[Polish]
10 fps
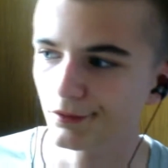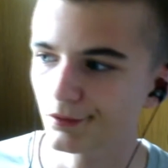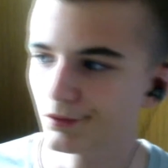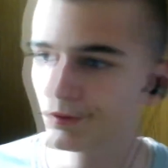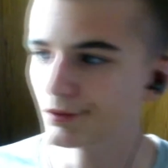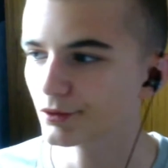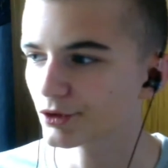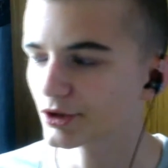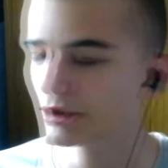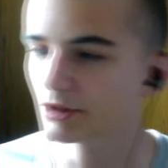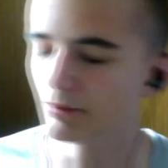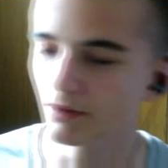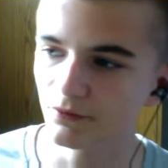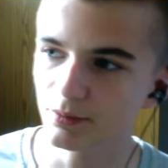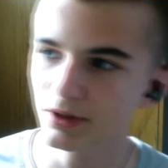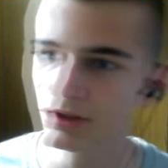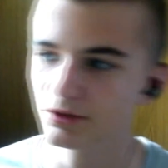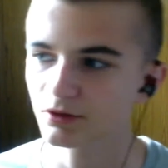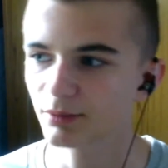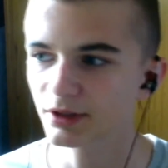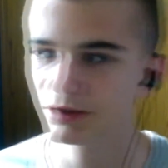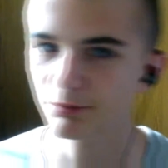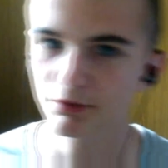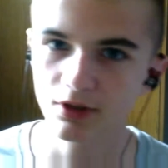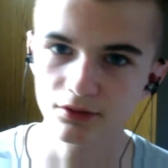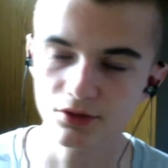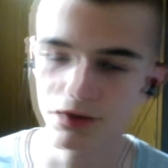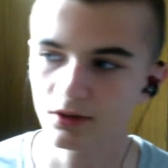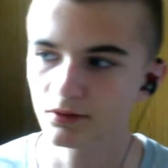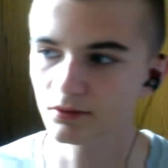Jeżeli mam wybierać, to chyba też piłka nożna.